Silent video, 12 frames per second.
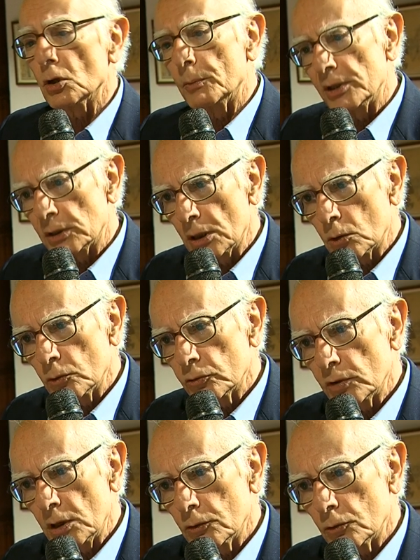aumenti il
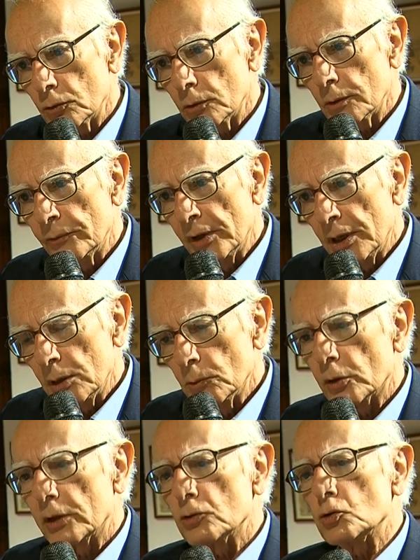consenso in
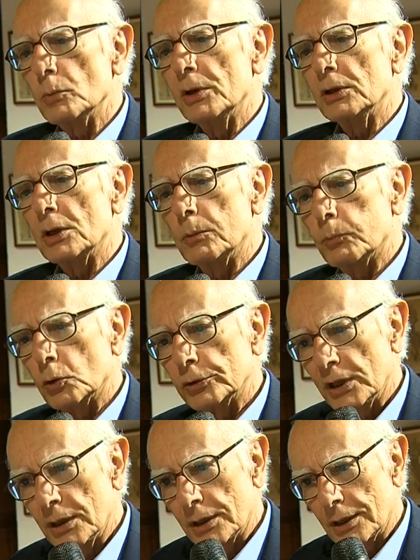modo che si aumenti il
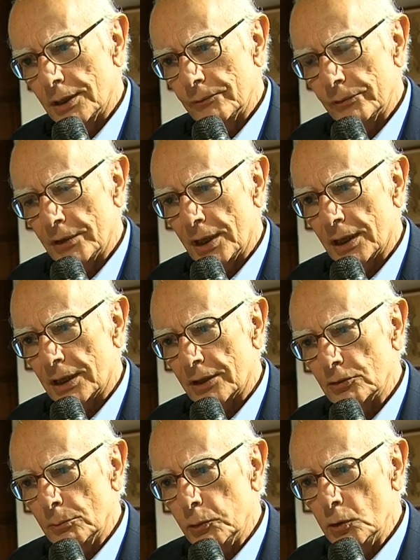potere della
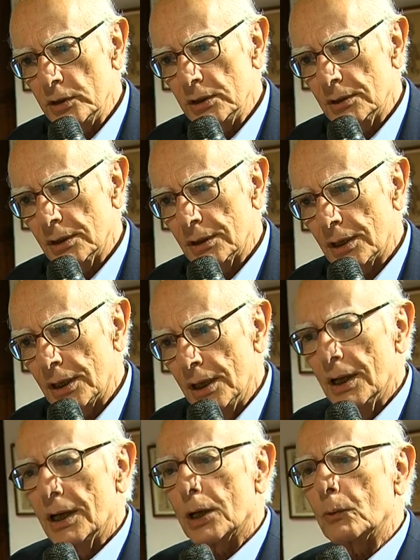classe politica,
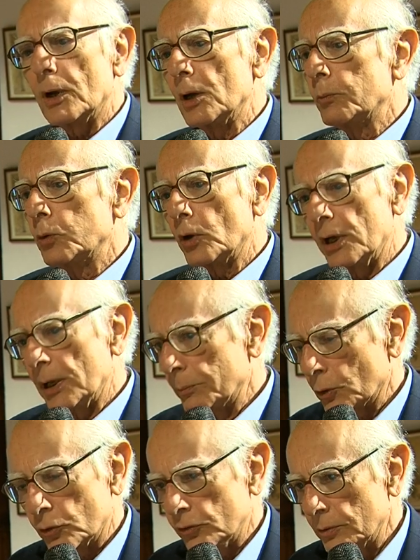la quale può alle
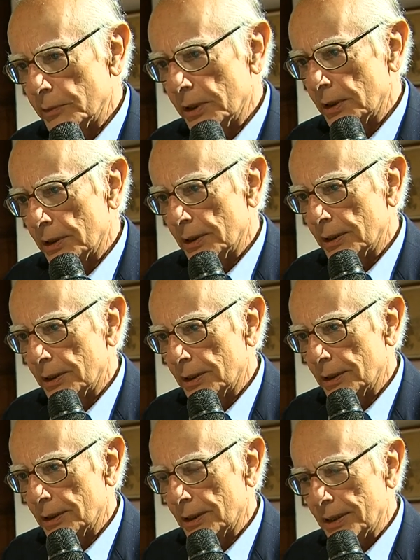
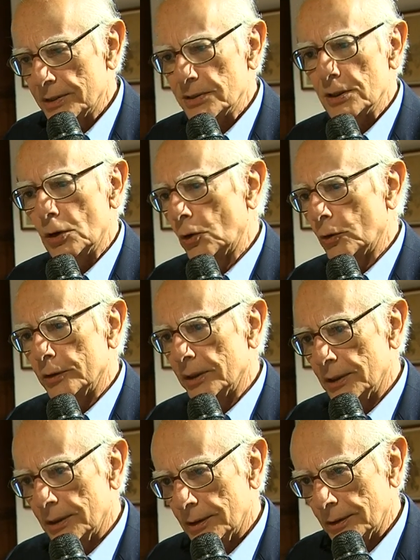prossime
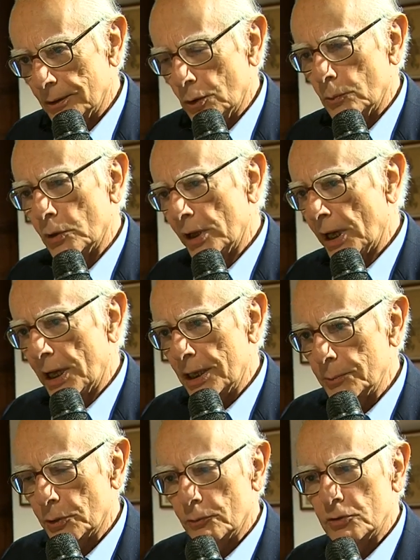elezioni
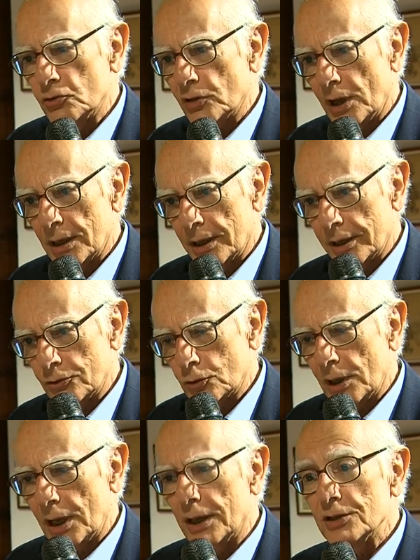comunali, provinciali,
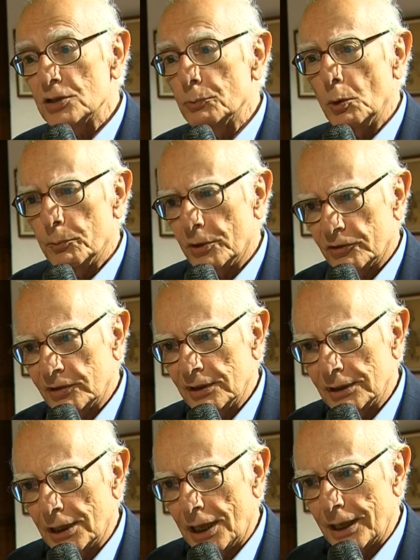regionali si può
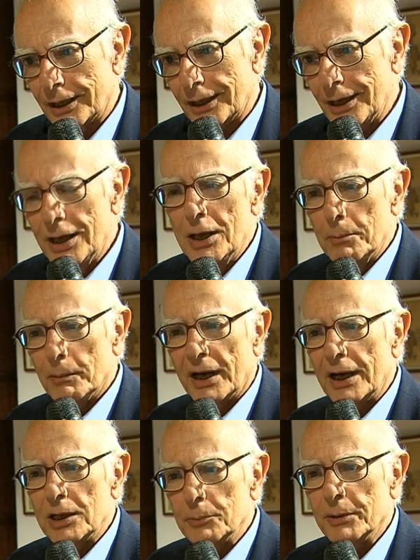presentare
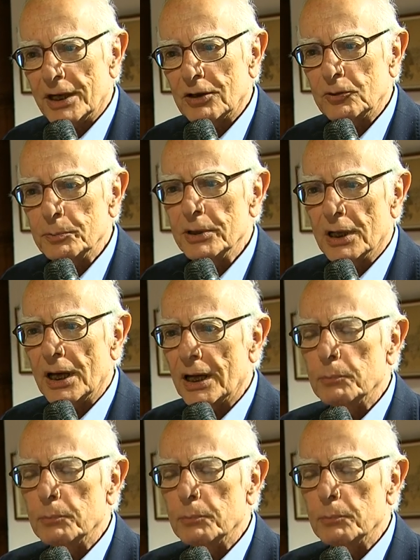magari per aspirare a